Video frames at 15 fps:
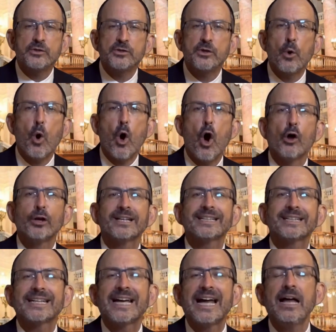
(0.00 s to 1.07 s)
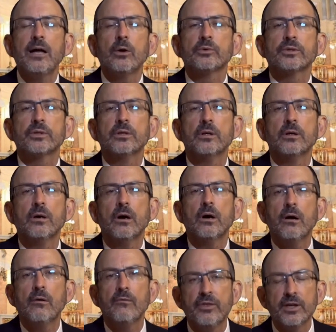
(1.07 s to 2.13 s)
Итак, из-за этого
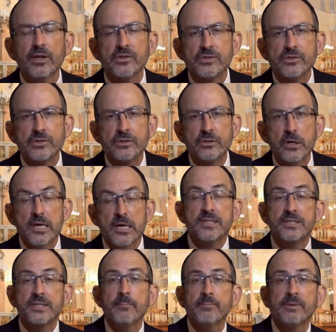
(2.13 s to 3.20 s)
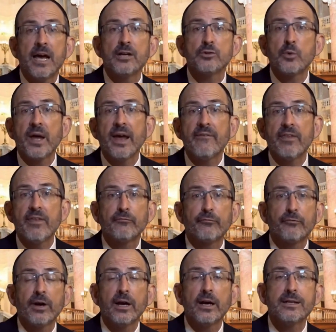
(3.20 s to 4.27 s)
Иногда мы встречаем
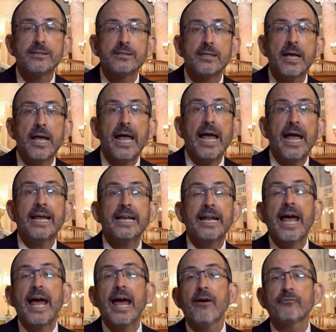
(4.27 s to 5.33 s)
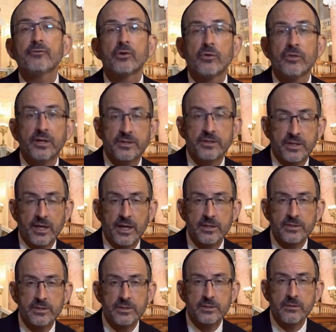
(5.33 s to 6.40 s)
фразу «и после этого».
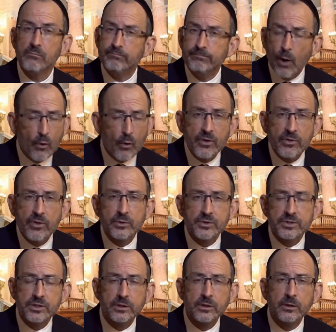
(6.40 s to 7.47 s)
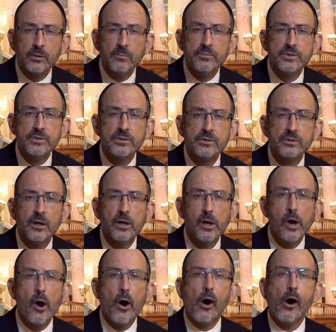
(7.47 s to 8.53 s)
Оба этих термина —
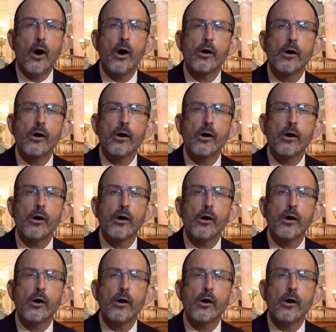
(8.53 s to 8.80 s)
